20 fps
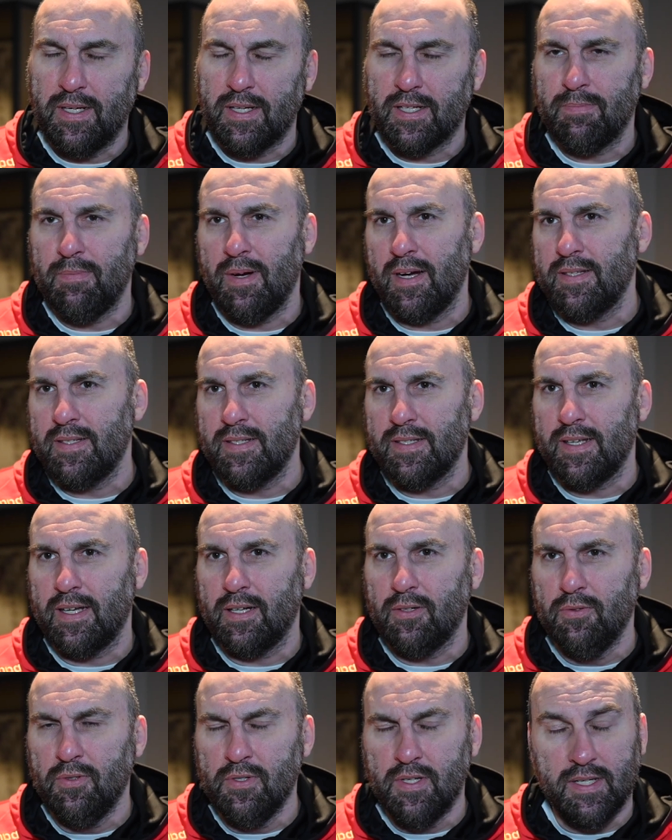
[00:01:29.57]
Das machen sie sehr
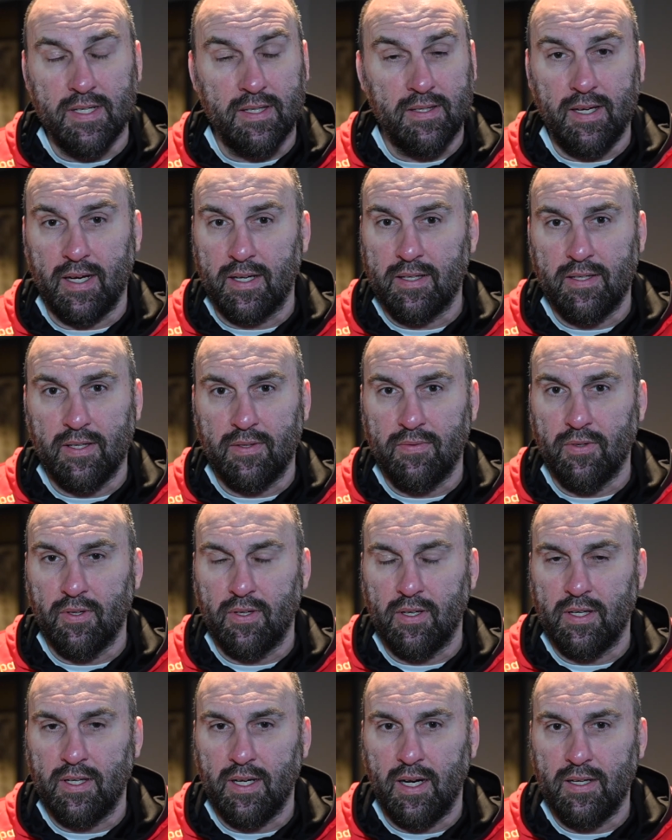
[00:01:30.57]
gut, sind taktisch
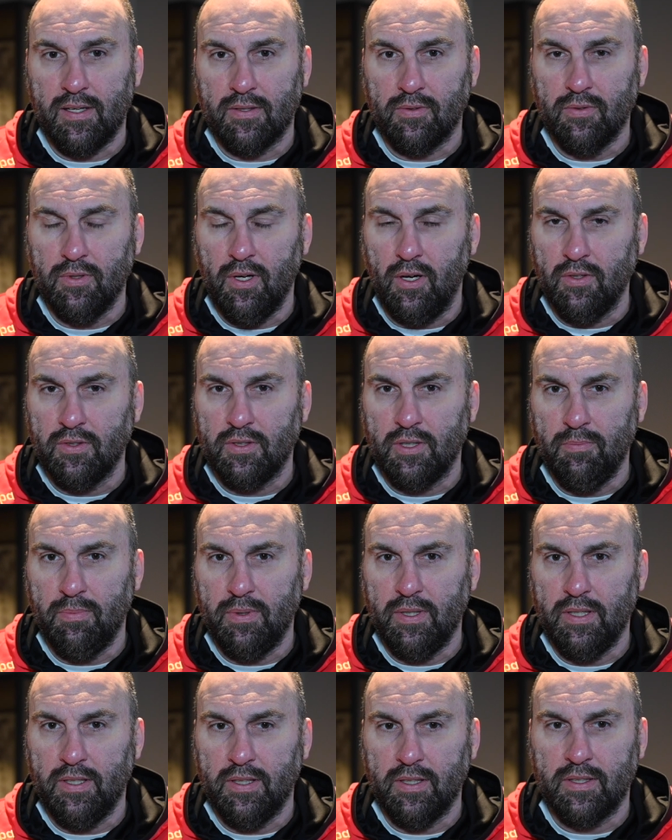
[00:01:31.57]
wirklich alle gut
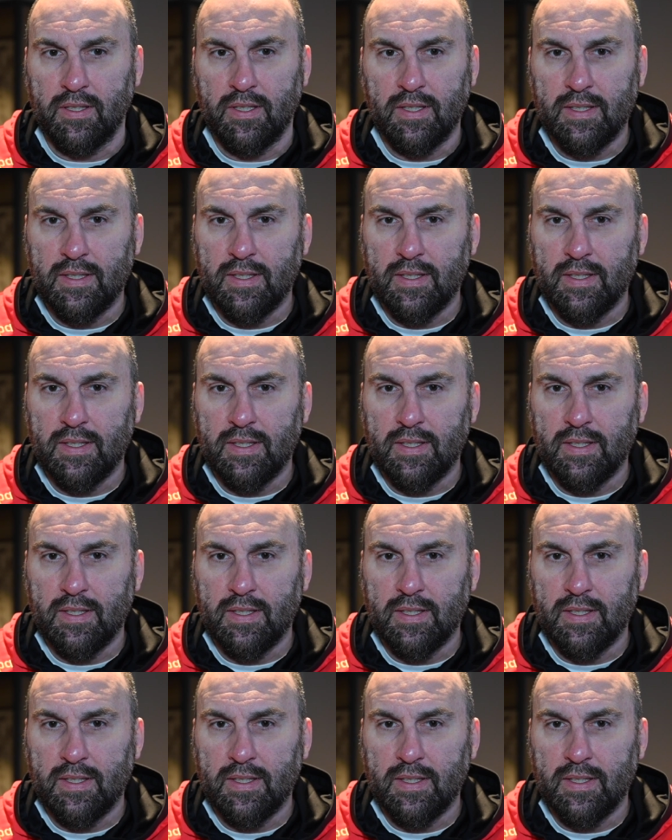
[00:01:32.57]
ausgebildet